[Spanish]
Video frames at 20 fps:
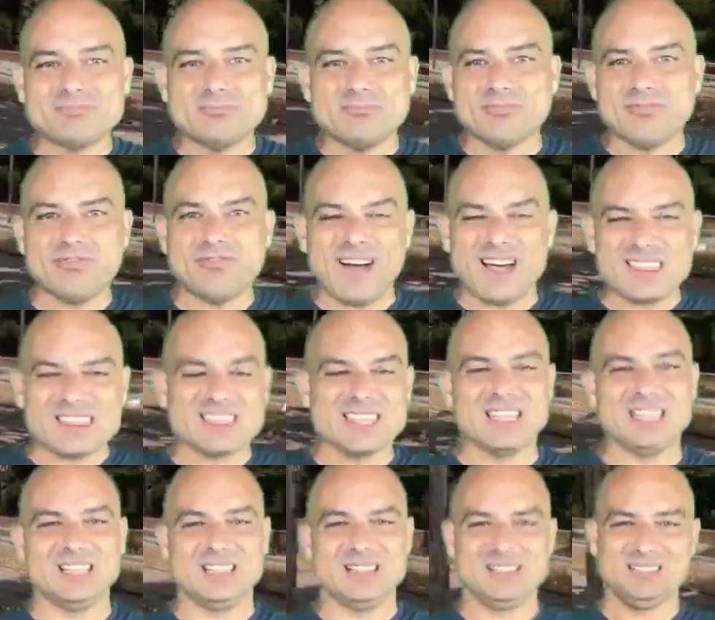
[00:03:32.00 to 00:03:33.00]

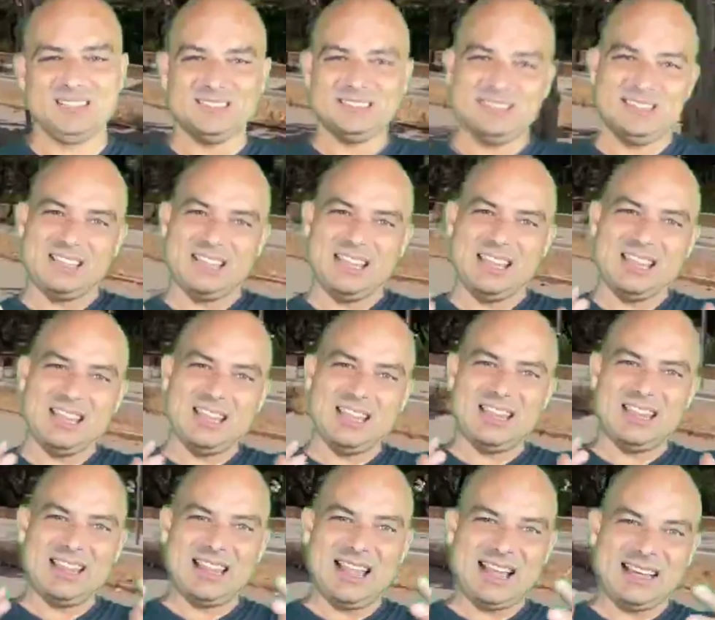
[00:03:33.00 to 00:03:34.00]

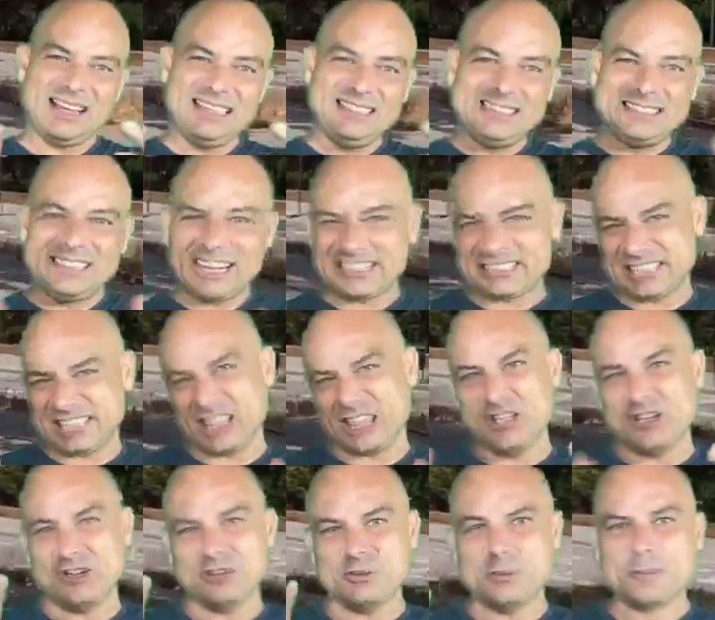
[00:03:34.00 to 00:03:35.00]
fácil, la
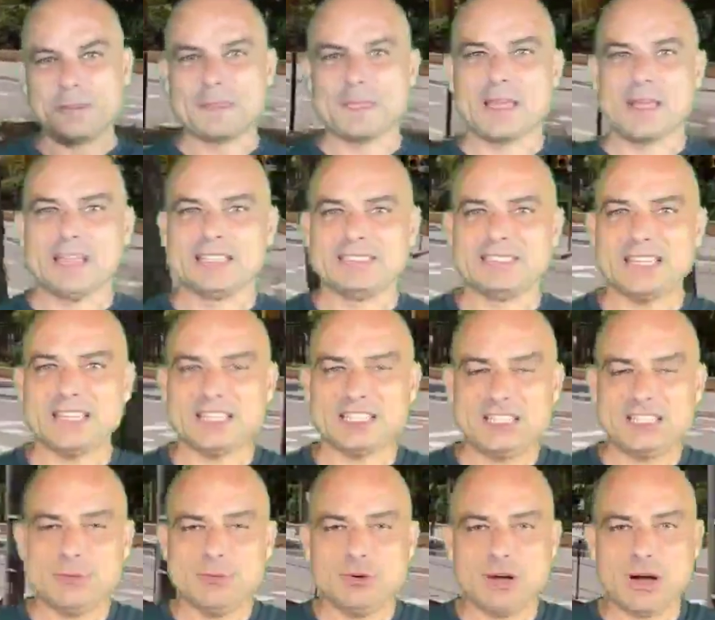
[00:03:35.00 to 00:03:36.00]
intersección se
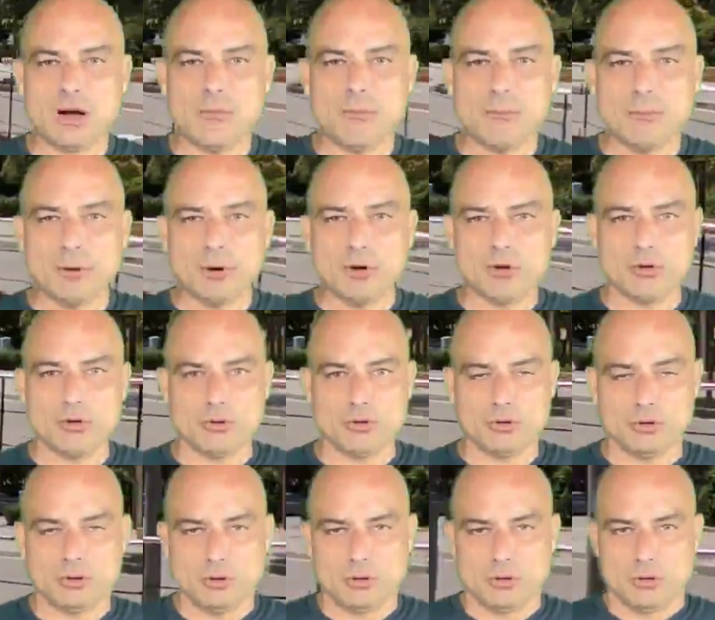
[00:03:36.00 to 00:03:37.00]
desdibuja un
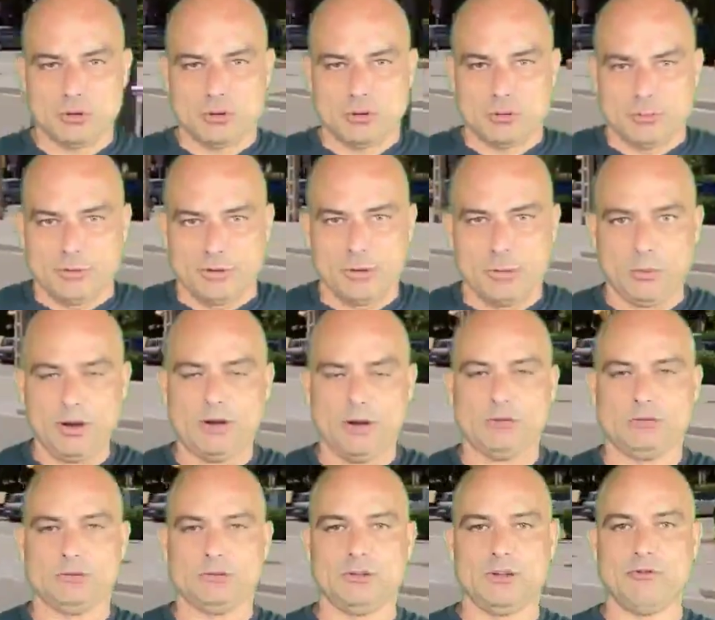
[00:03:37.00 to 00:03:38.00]
poco, pero
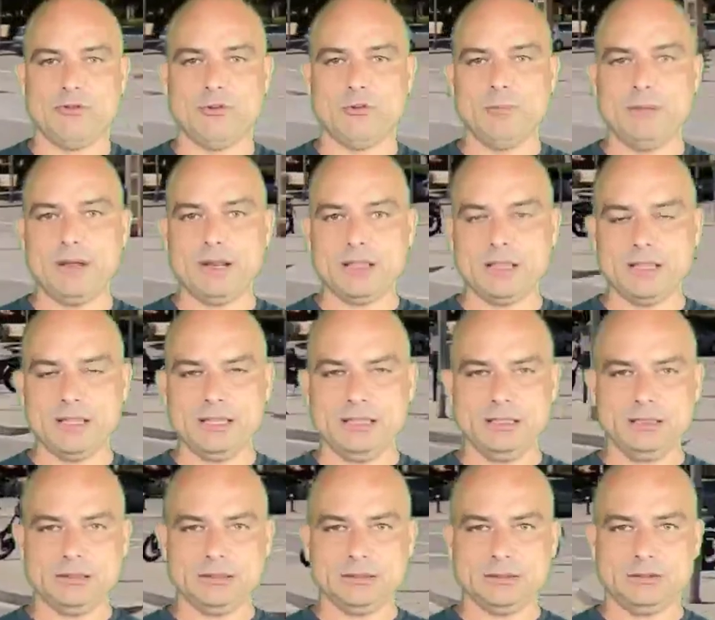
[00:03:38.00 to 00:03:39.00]
bueno, semáforo en
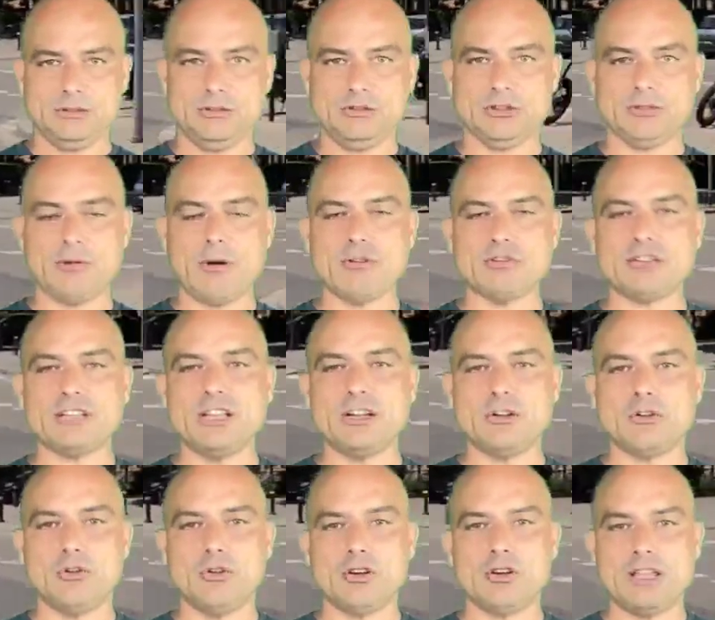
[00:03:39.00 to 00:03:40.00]
verde, nos vamos a ir
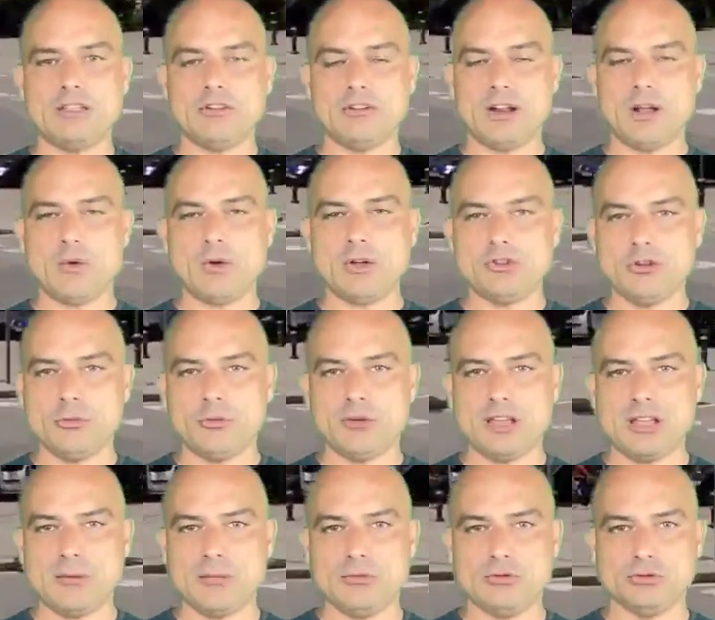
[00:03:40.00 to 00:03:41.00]
colocando ahora cuanto
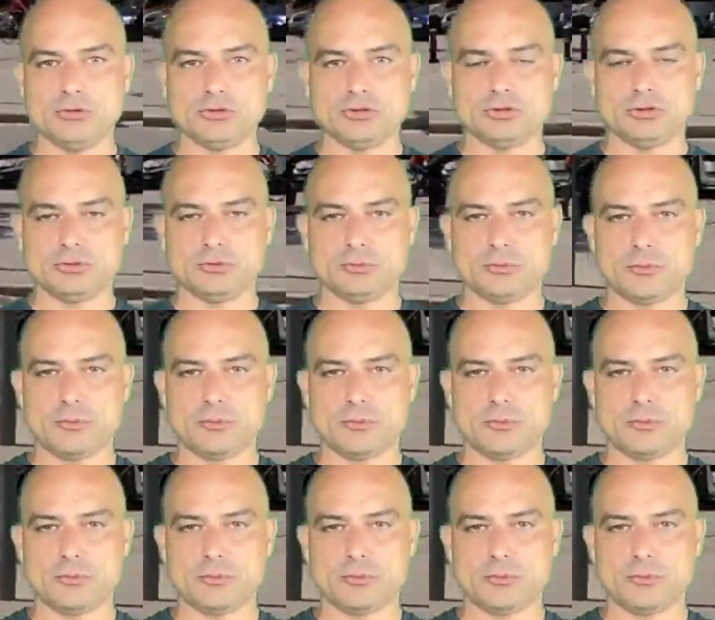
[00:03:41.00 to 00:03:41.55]
podamos